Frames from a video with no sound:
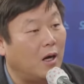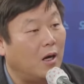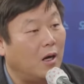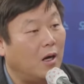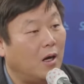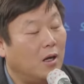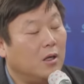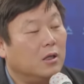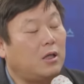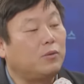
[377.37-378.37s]
네.
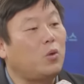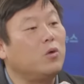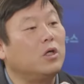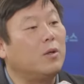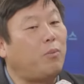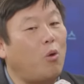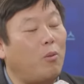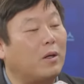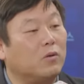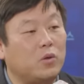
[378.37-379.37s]
그다음 송영길이
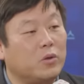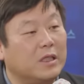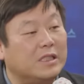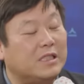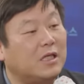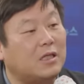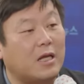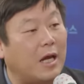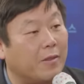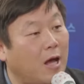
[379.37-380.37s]
보고받고 송영길이
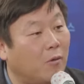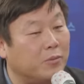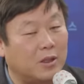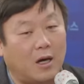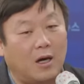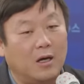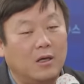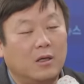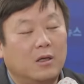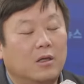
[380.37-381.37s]
지시했다는 게 안 나옵니다. 음.
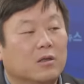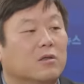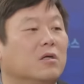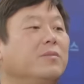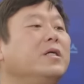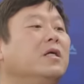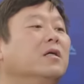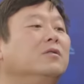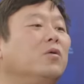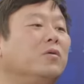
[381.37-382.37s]
내용은 없죠. 그러면
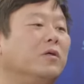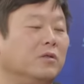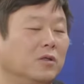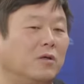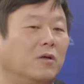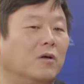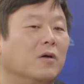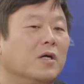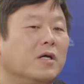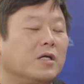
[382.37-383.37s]
이런 정도는요 음.
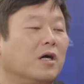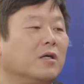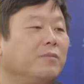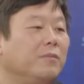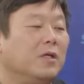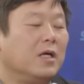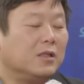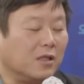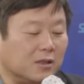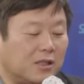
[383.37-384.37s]

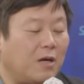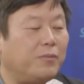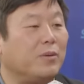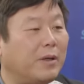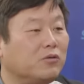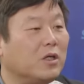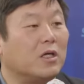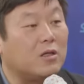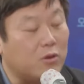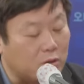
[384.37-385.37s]
경정치자법 위반 중에
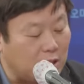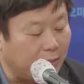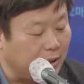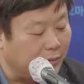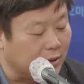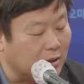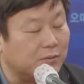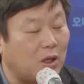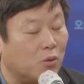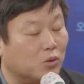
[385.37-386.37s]
그다음에 이번
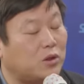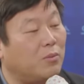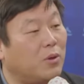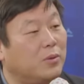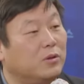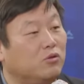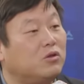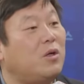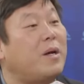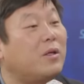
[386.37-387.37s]
검찰 공수처에 보면
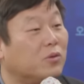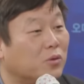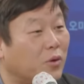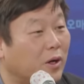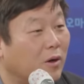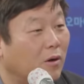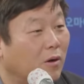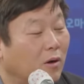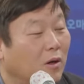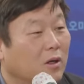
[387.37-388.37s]
6천만 원 정도예요.
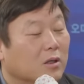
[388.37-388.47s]
네.